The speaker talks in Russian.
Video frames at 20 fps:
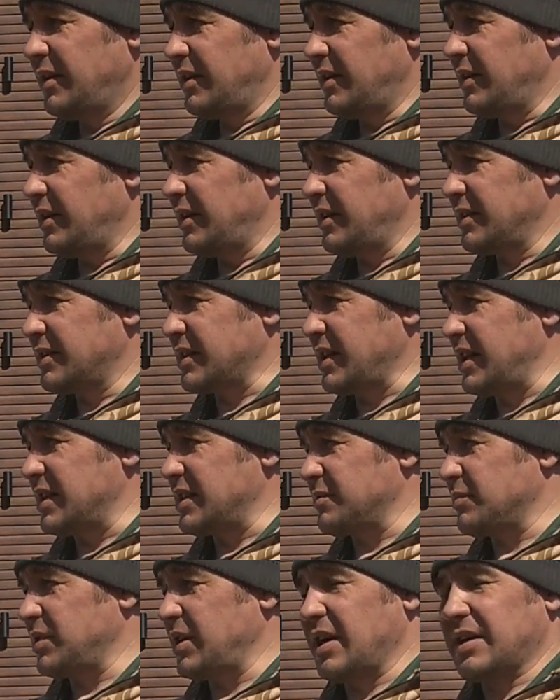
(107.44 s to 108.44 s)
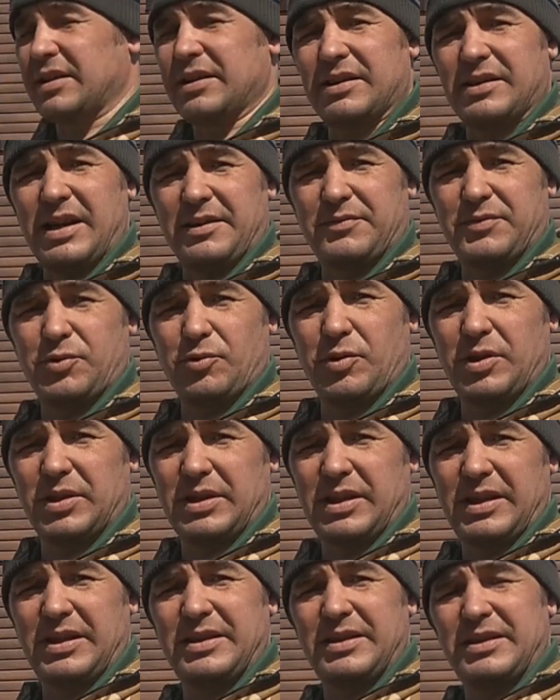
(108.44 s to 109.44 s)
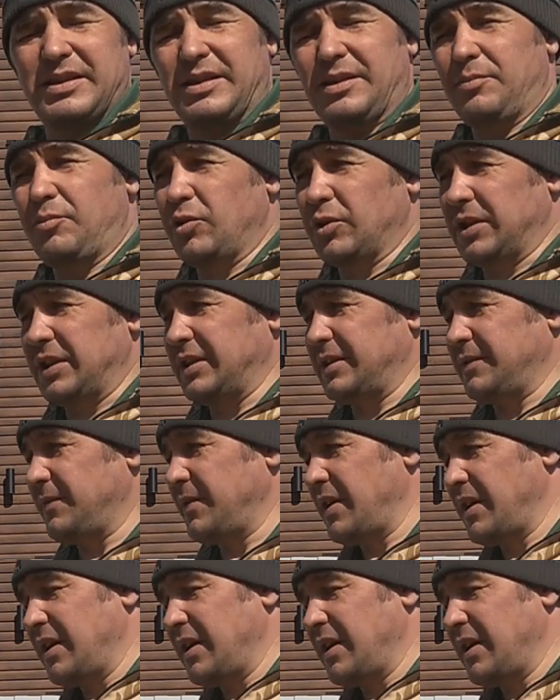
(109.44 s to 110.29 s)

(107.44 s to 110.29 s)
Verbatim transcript: э, скажем так, как все это работает.